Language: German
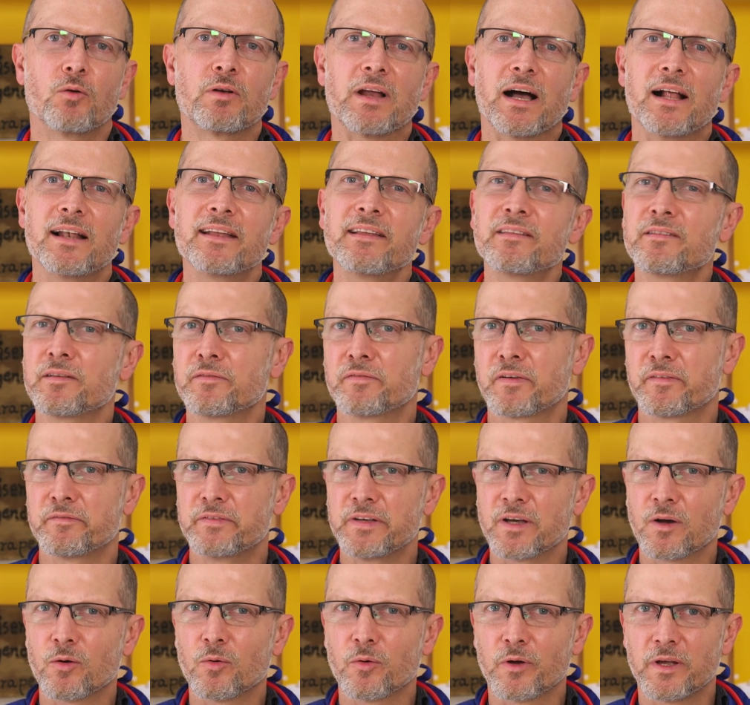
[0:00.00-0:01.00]
Und all diese
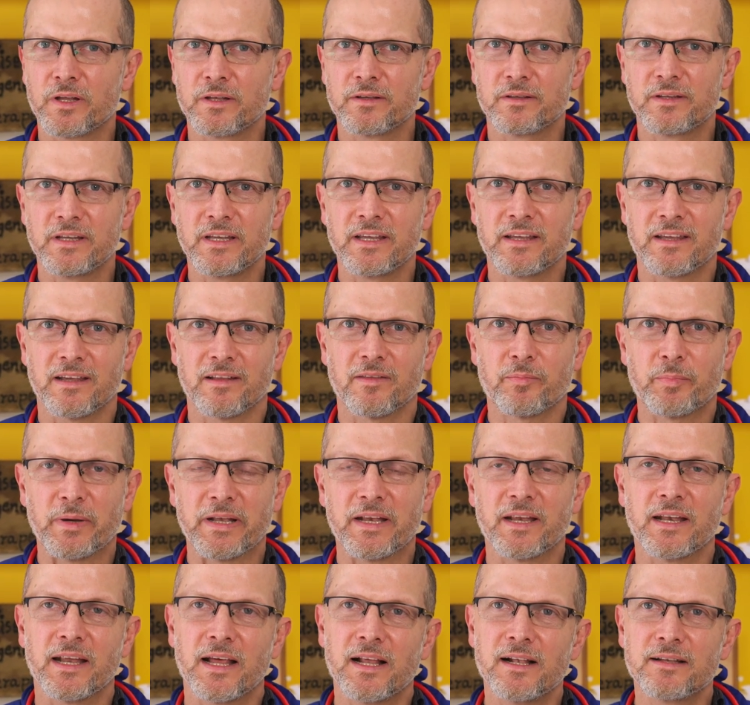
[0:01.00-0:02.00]
Verwirrungen, die ich jetzt bei
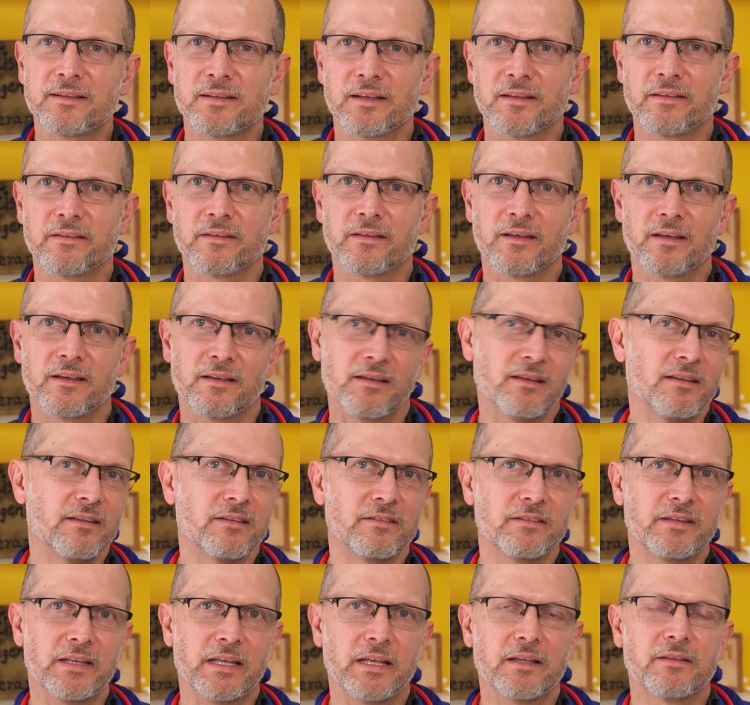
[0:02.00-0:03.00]
den Eltern
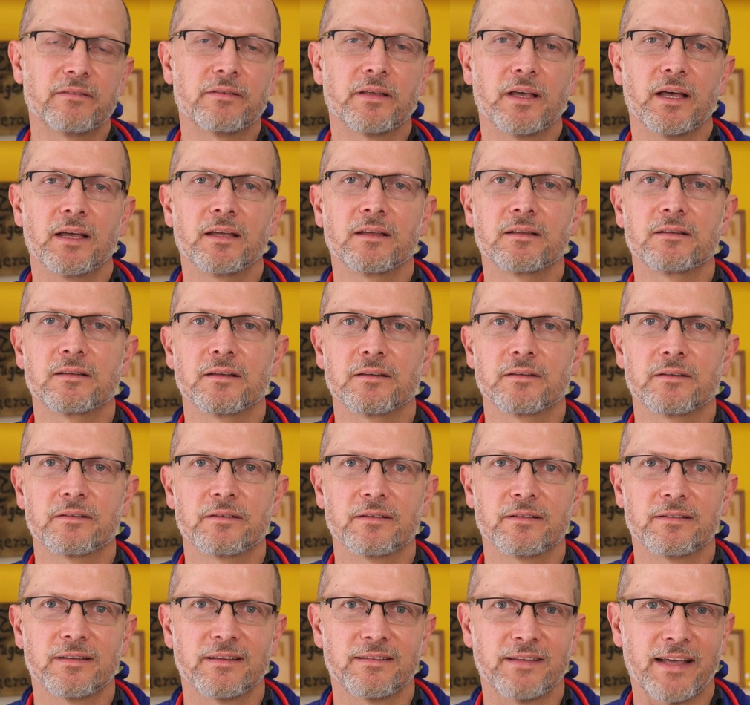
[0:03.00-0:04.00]
sehe, zeigen,
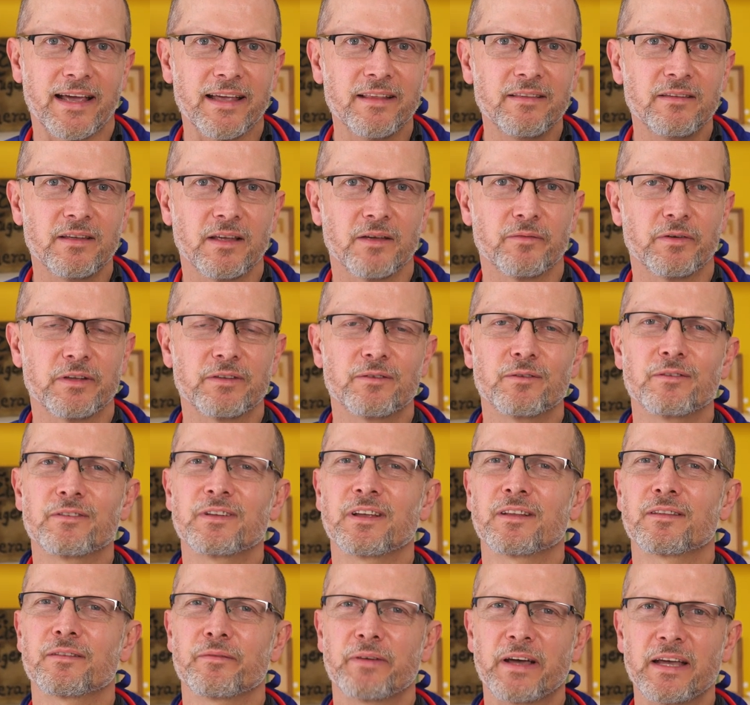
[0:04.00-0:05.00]
dass das Einzige, was uns
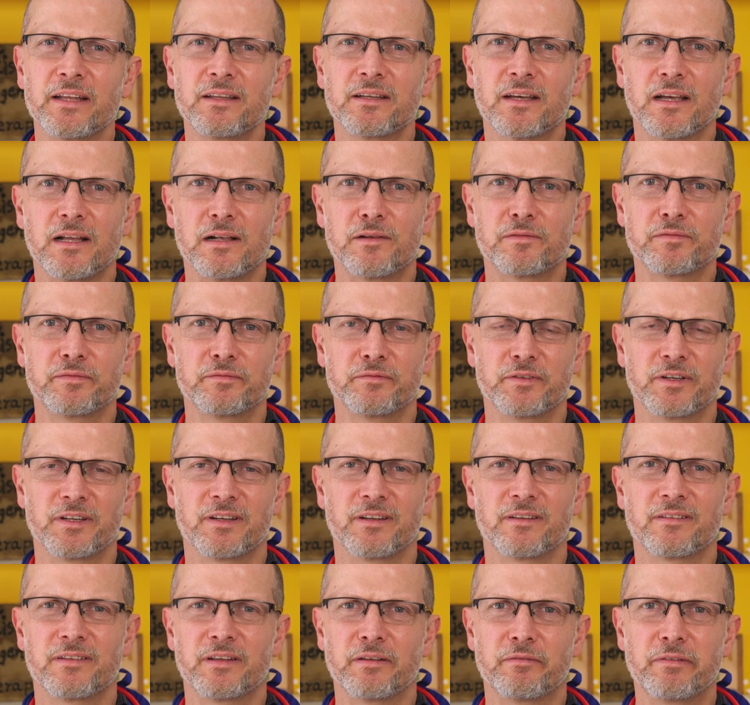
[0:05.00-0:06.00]
jetzt weiterhelfen wird,
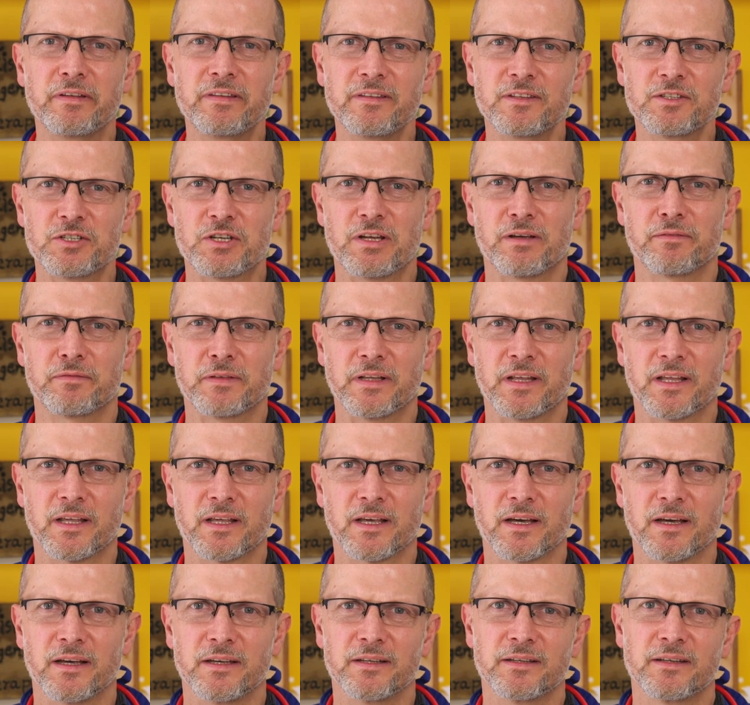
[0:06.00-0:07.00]
ist die
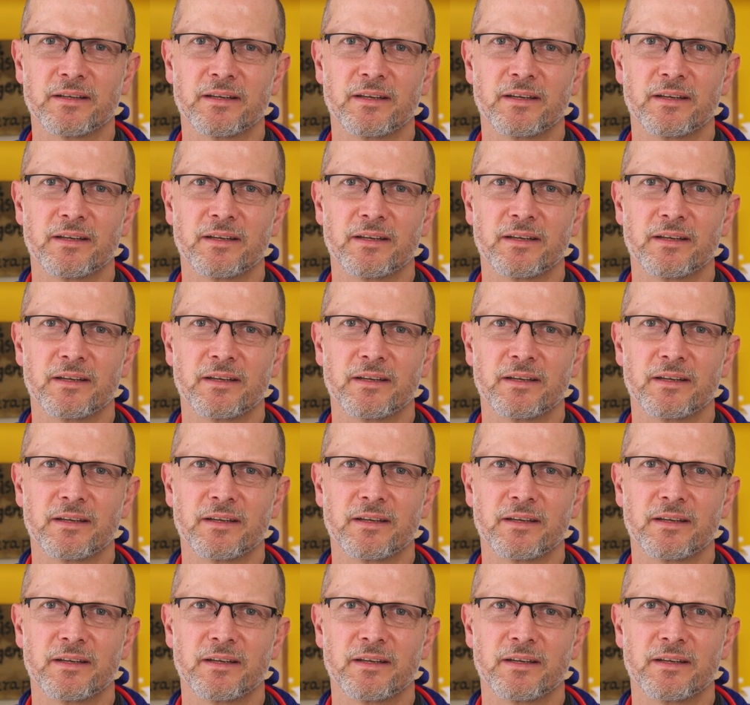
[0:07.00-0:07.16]
Wissenschaftlichkeit.